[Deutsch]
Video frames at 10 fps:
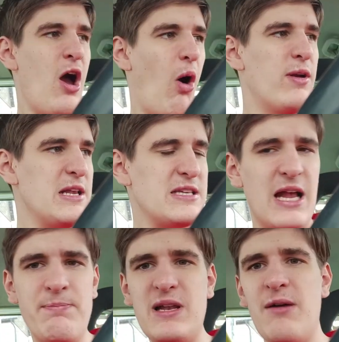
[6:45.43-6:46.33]
Und das ist
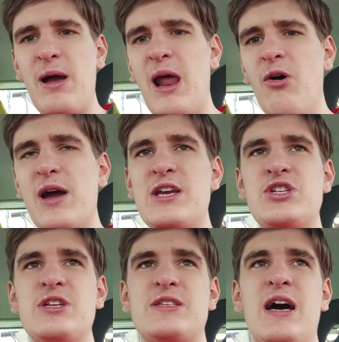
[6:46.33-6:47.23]
halt mittlerweile auch echt
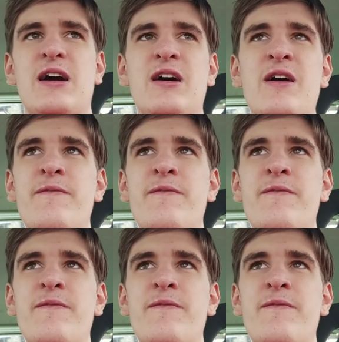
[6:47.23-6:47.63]
eine Sache,